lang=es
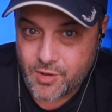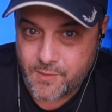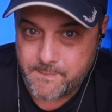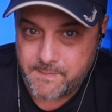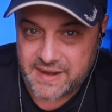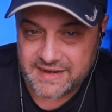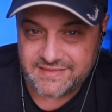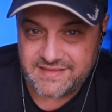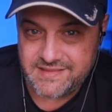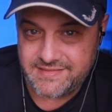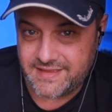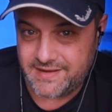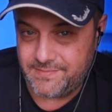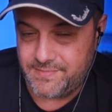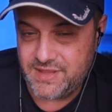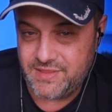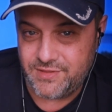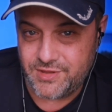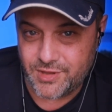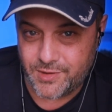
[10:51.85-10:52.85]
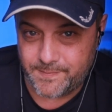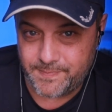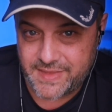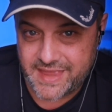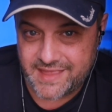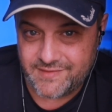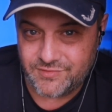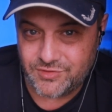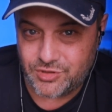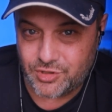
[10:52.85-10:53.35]
Compartid el vídeo
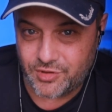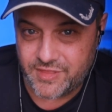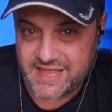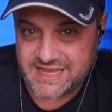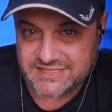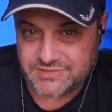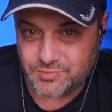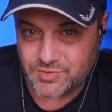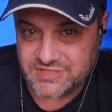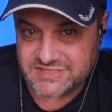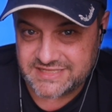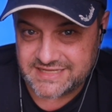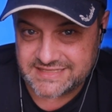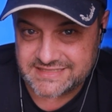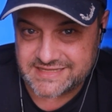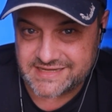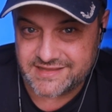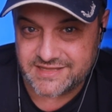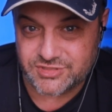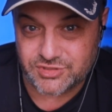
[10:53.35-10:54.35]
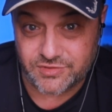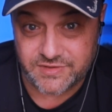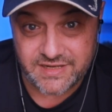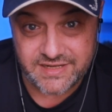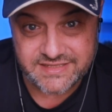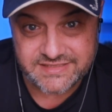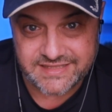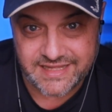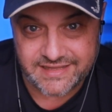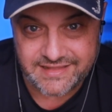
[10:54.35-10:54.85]
en todas vuestras redes
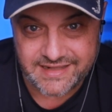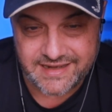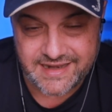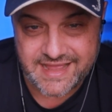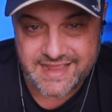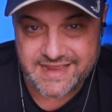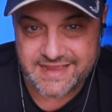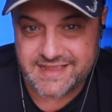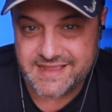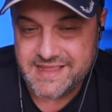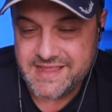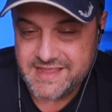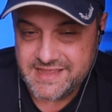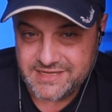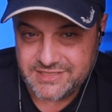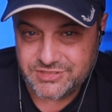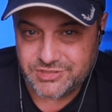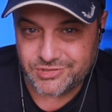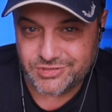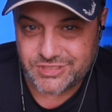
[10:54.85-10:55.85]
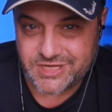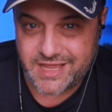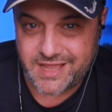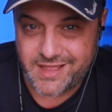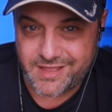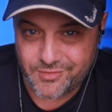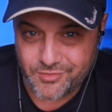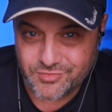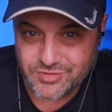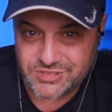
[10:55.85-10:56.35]
sociales, dadle like si os
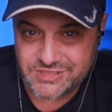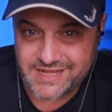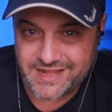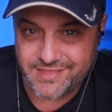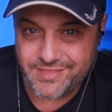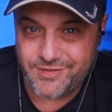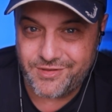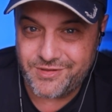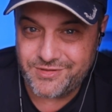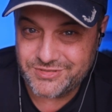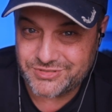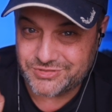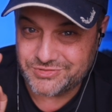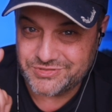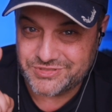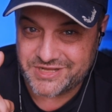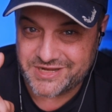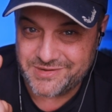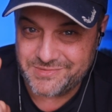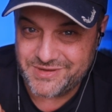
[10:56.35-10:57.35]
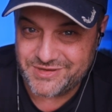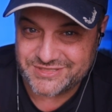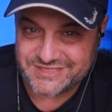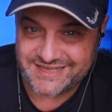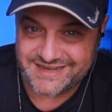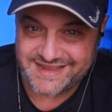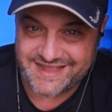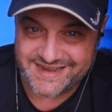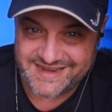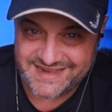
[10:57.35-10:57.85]
ha gustado, suscribíos
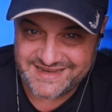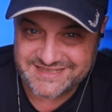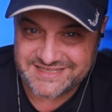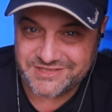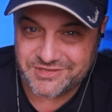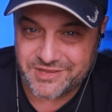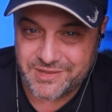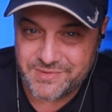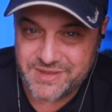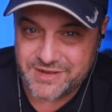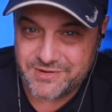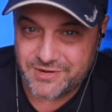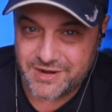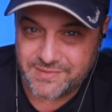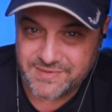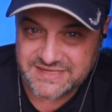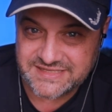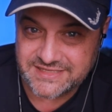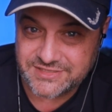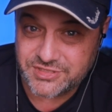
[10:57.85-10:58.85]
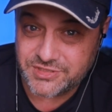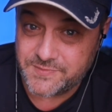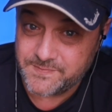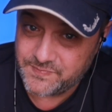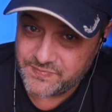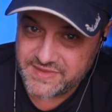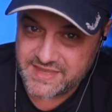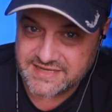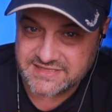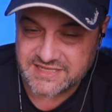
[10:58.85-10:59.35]
al canal si todavía no lo habéis
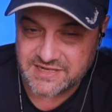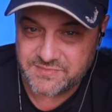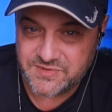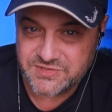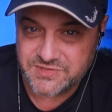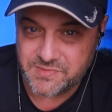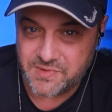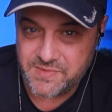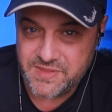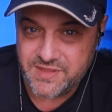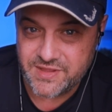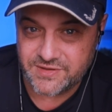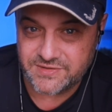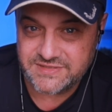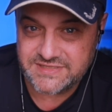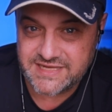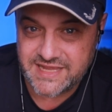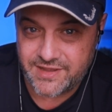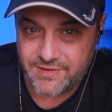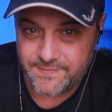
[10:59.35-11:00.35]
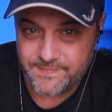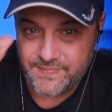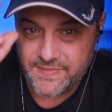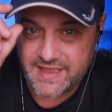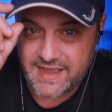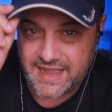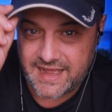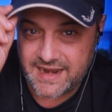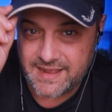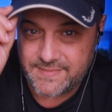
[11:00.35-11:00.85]
hecho y hasta el próximo vídeo. ¡Chao!
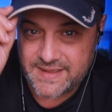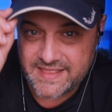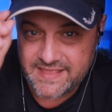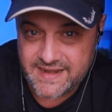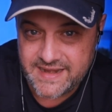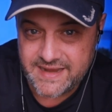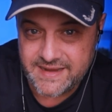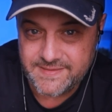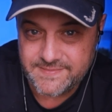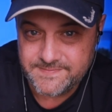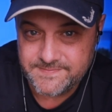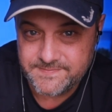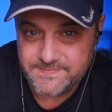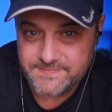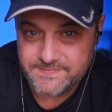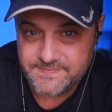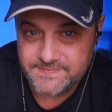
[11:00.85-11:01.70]
¡A la Madrid!